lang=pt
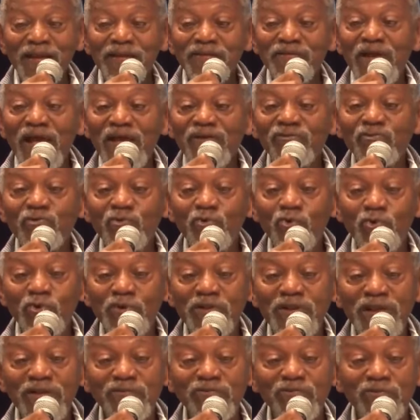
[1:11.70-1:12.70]
das
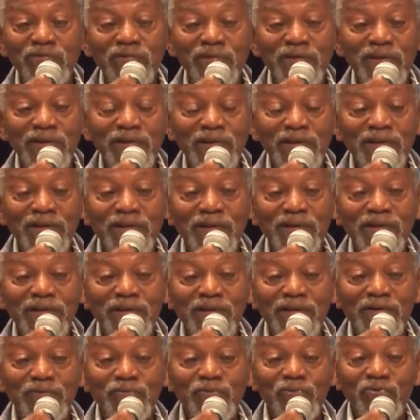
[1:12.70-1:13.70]
lutas
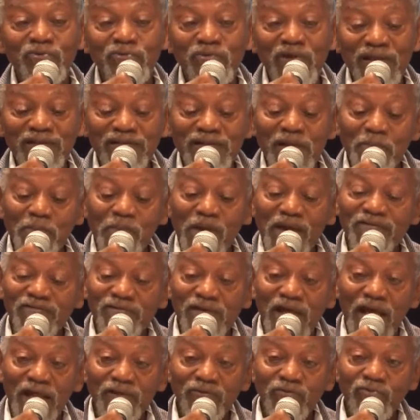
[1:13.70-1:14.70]
dos
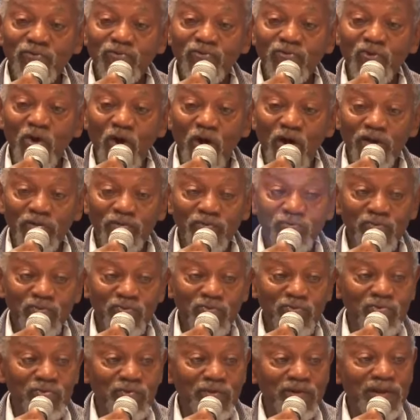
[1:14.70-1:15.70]
antepassados
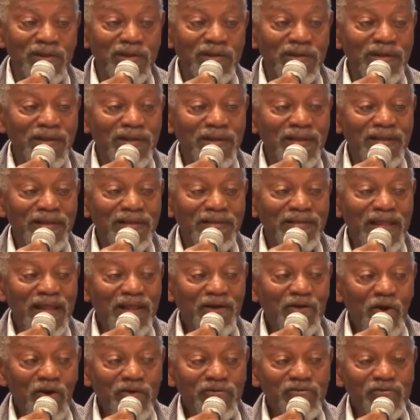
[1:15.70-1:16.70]
nossos,
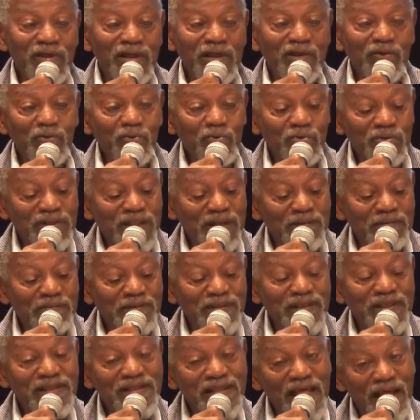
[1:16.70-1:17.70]
da nossa luta
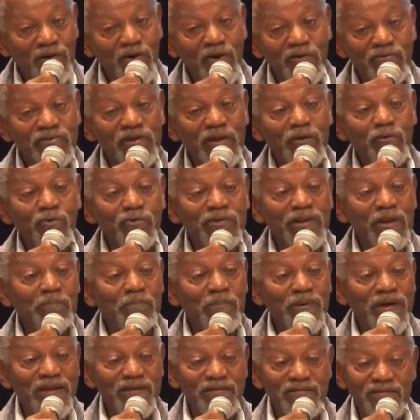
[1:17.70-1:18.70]
e da nossa luta
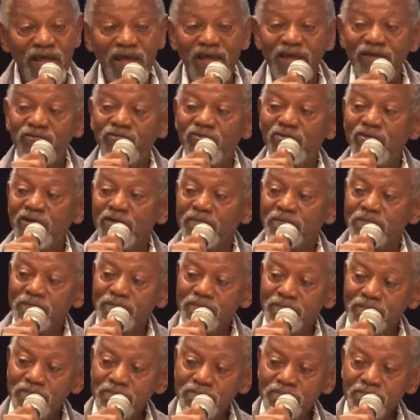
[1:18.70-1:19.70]
presente
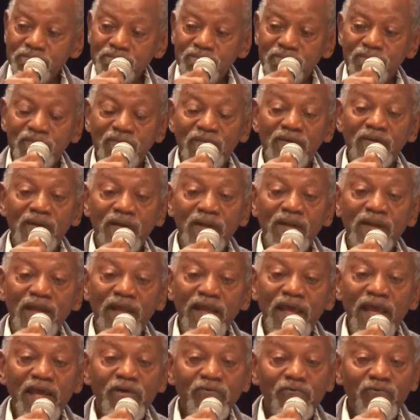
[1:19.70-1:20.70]

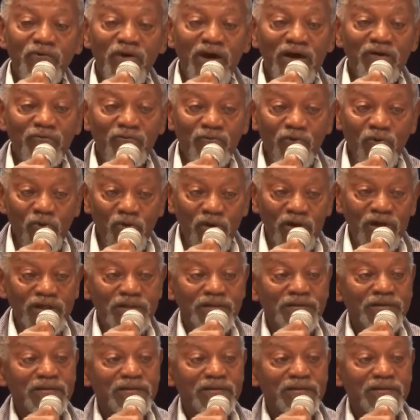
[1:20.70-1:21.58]
em favor